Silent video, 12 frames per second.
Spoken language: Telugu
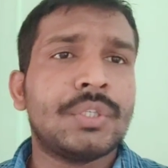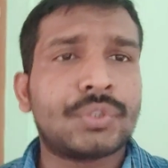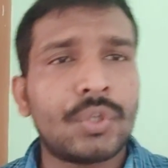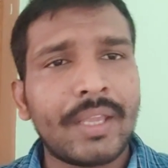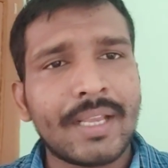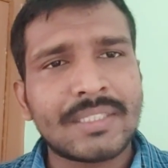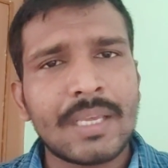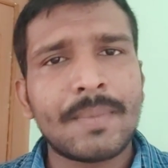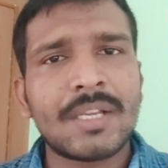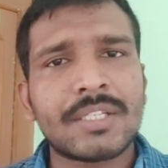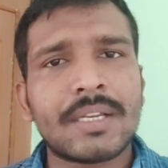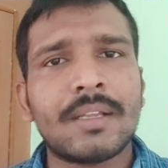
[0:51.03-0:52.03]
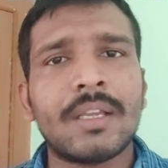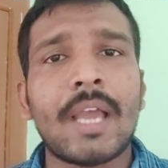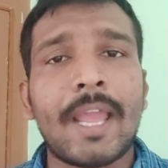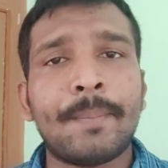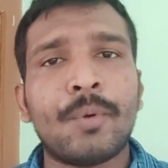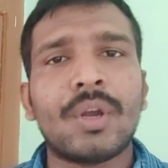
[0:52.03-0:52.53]
సో ఎగ్జామినేషన్
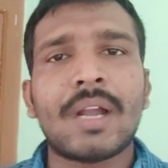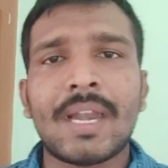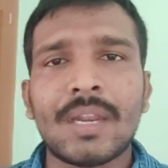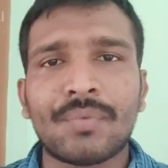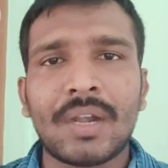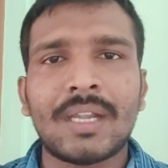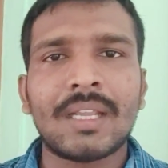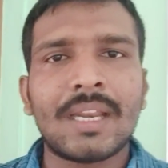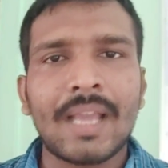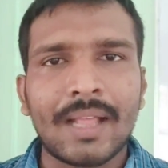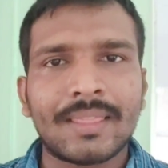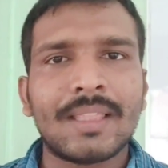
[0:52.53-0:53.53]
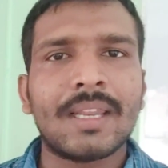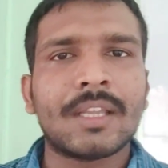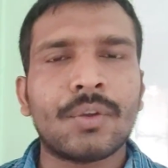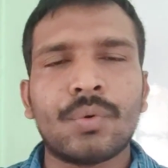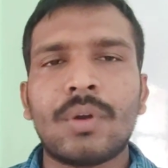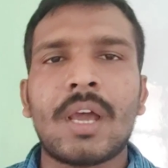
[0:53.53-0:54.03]
అయిపోగానే వెంటనే
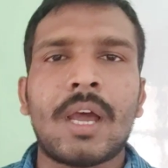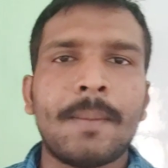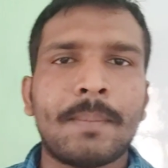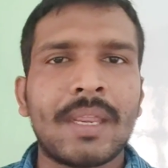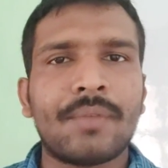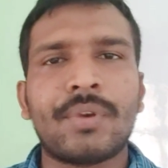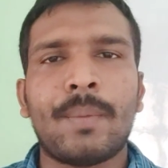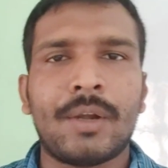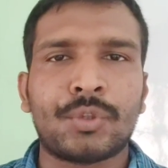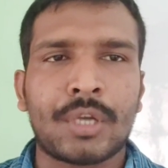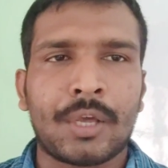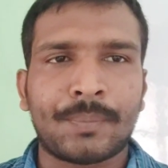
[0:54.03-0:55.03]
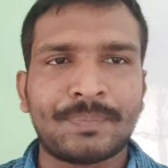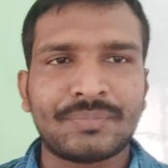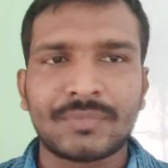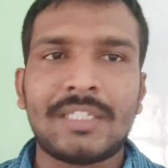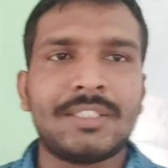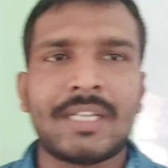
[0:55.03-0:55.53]
అందరికీ కూడా పిఎఫ్టీ పెడుతున్నారు
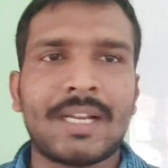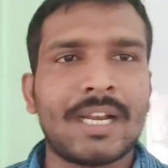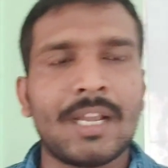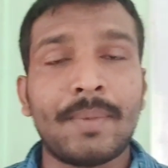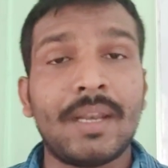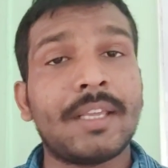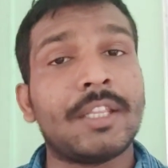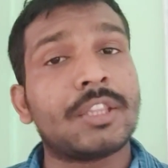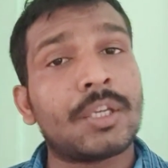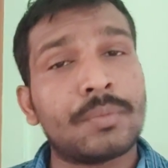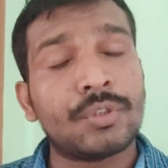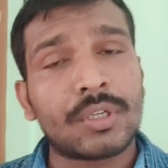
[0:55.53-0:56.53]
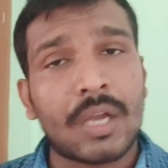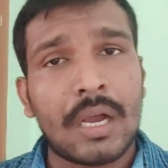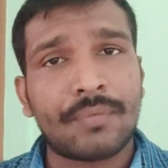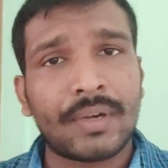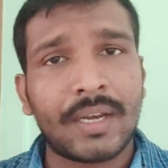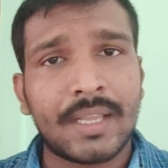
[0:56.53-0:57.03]
జనరల్గా మనకి ఆఫ్
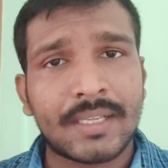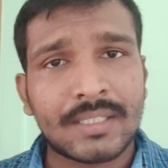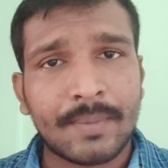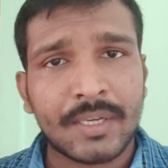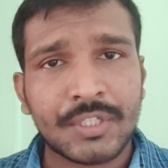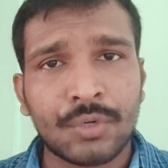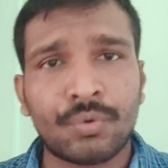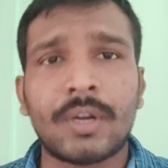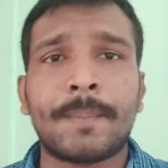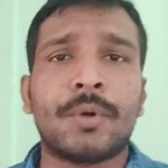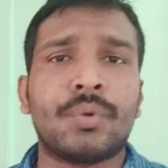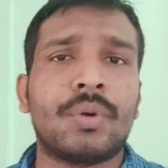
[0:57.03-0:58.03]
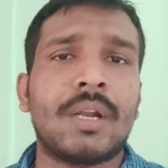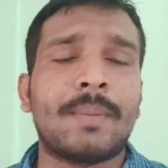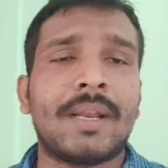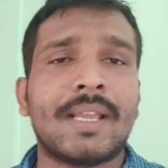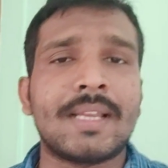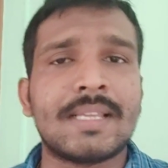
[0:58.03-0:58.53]
ఆఫ్లైన్ ఎగ్జామినేషన్ ఉన్నప్పుడు కూడా
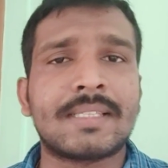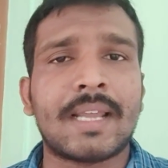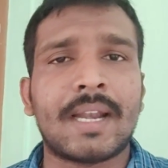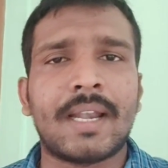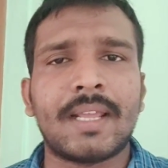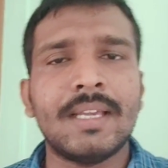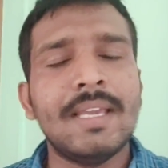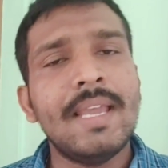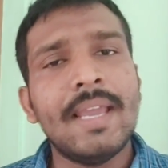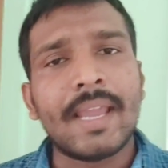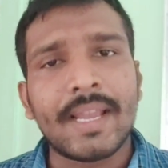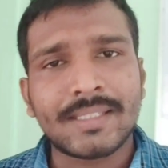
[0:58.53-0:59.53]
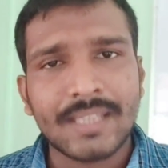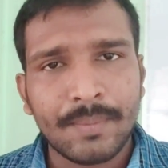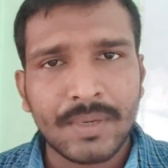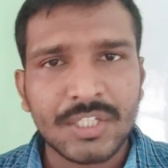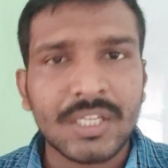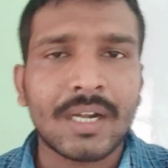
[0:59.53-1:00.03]
మనకి ఏం చేశారంటే
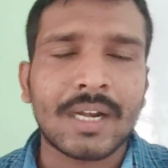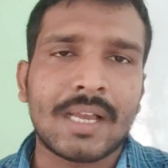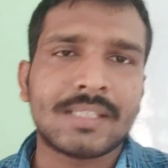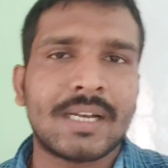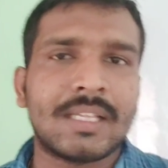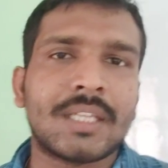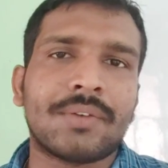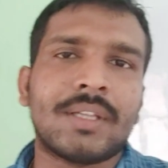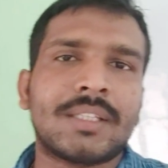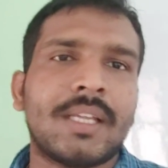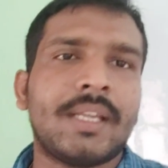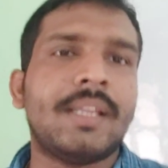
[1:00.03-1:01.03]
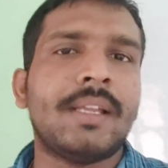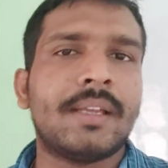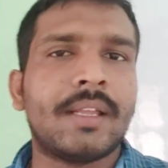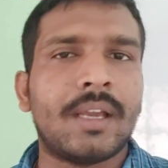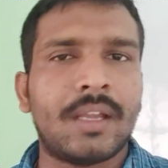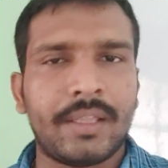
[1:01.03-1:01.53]
ఎగ్జామినేషన్ రాసిన తర్వాతకి
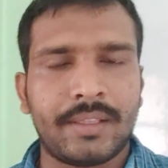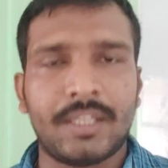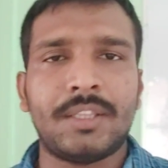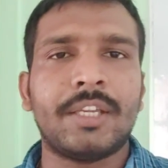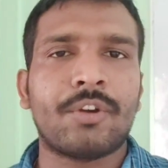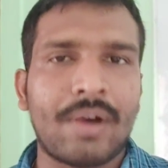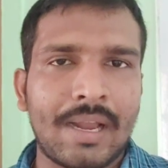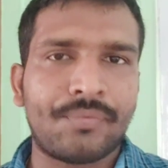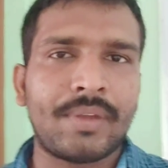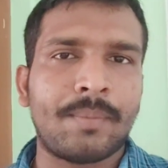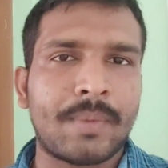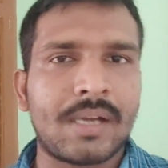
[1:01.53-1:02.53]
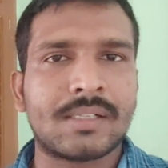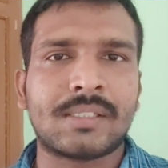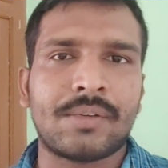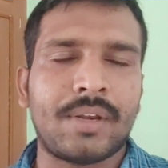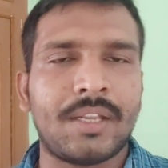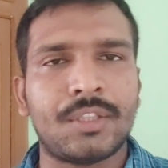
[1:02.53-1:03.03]
ఇదైతే క్వాలిఫై మార్క్స్
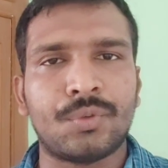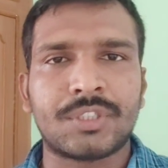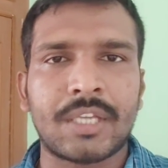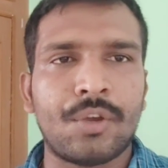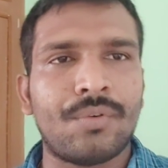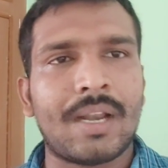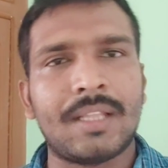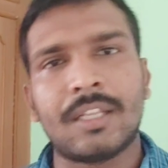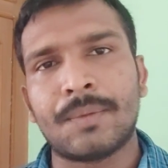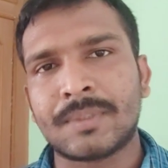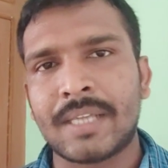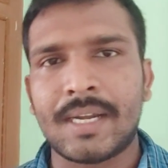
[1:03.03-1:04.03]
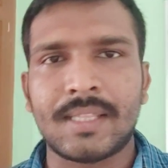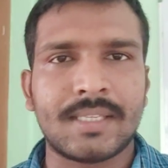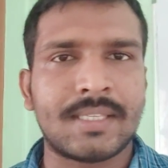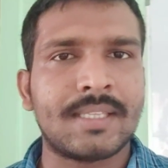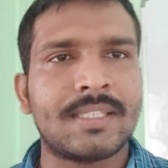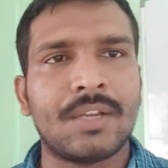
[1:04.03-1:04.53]
ఎవరైతే వచ్చాయో వాళ్ళందరూ సైడ్
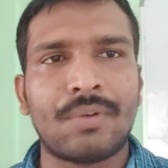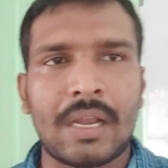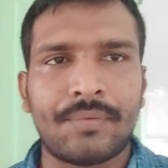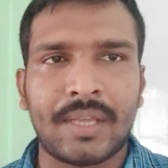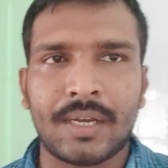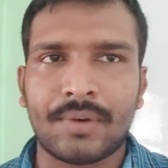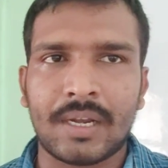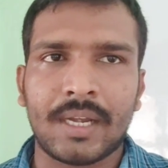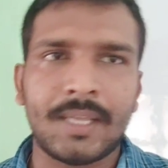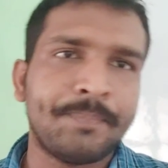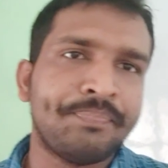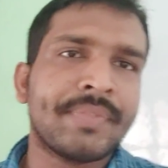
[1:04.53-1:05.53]
తీసేసి క్వాలిఫై అయిన వాళ్ళని